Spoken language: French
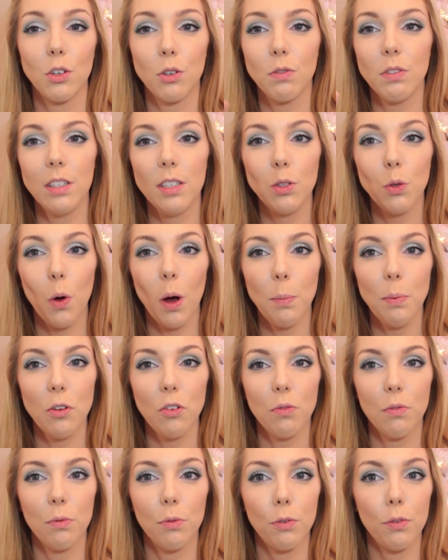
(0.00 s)
je vous dis 3
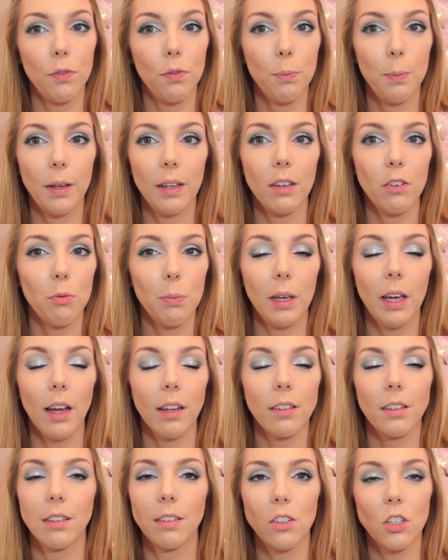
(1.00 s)
puis je, me, je mets
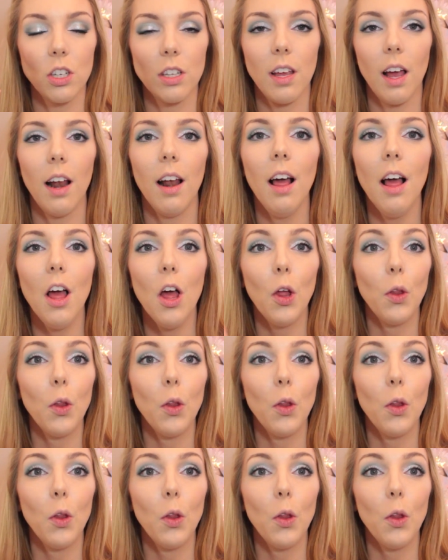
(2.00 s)
4 génial.